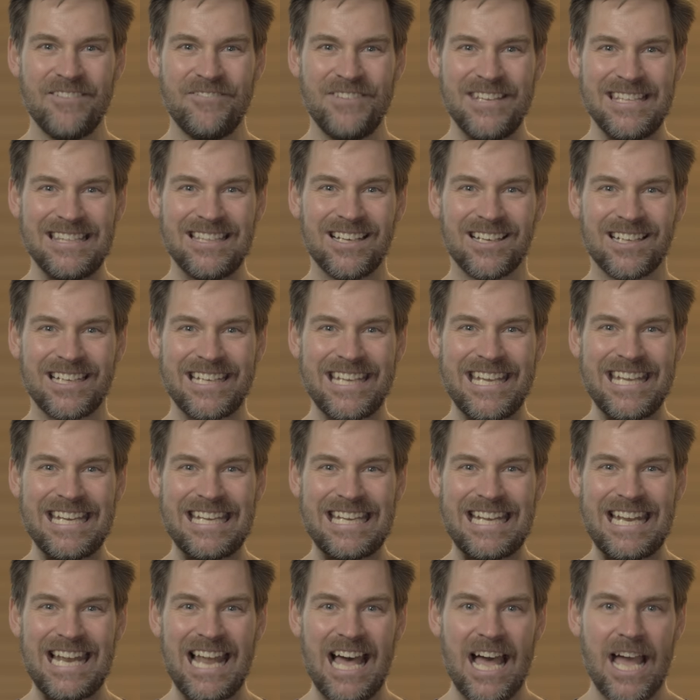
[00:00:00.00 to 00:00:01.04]
évident
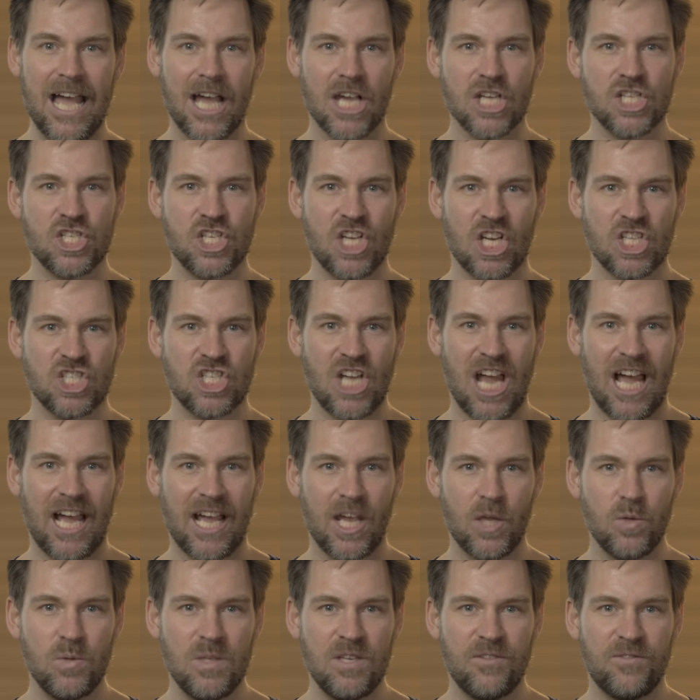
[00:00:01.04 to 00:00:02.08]
qu'Hitler cherche à
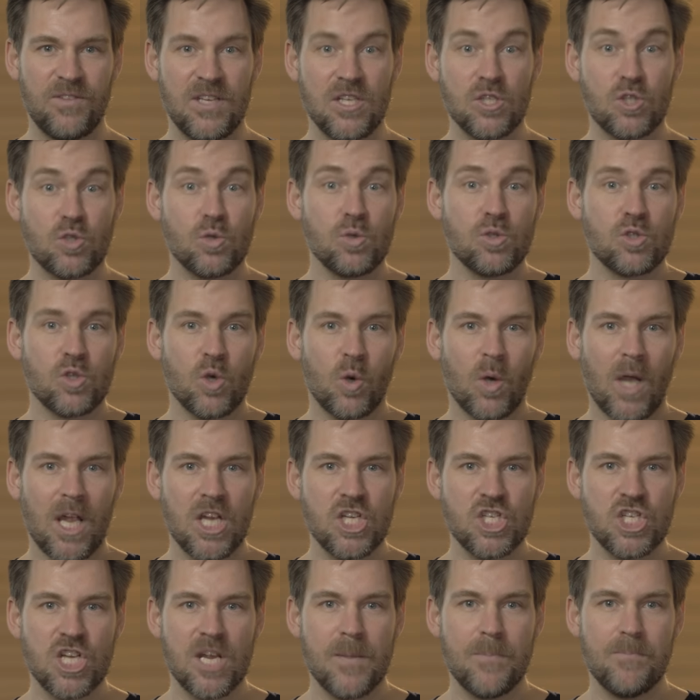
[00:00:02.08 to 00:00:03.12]
réunifier sous son
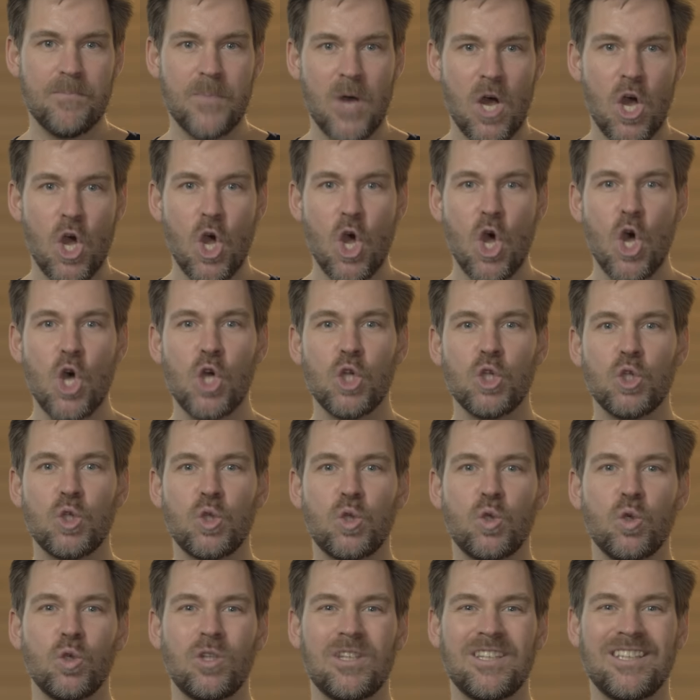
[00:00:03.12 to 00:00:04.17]
régime
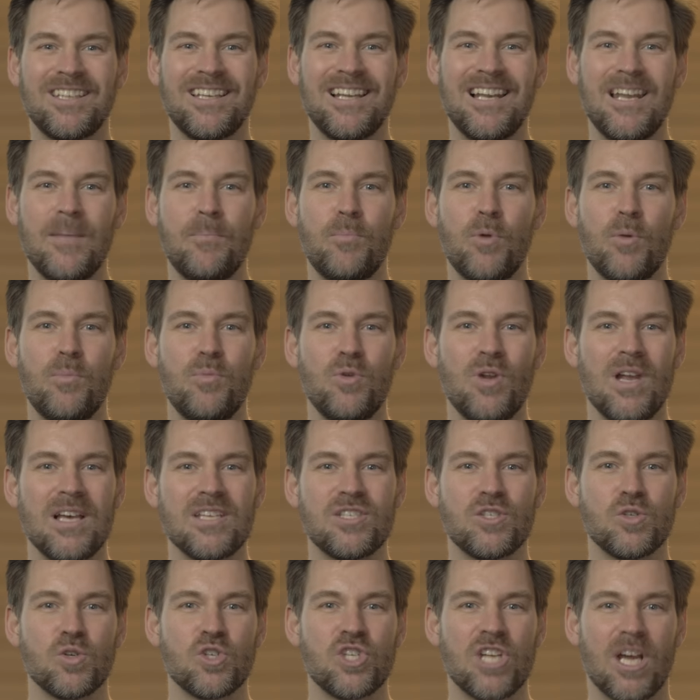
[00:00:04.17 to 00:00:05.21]
toutes les
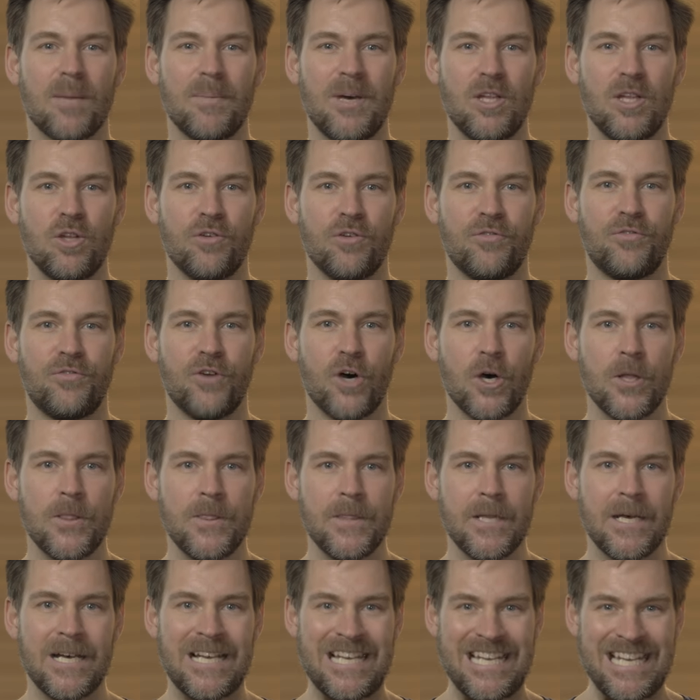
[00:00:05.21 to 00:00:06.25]
populations
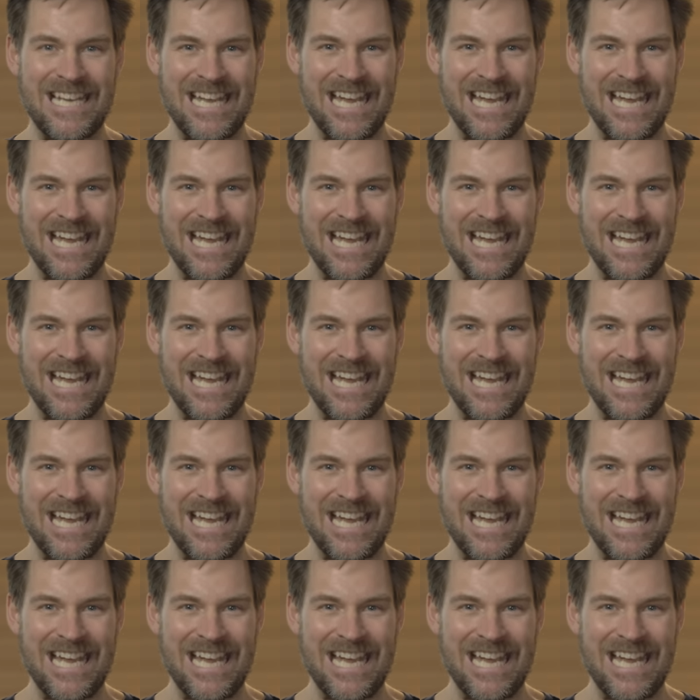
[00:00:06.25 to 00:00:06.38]
germanophones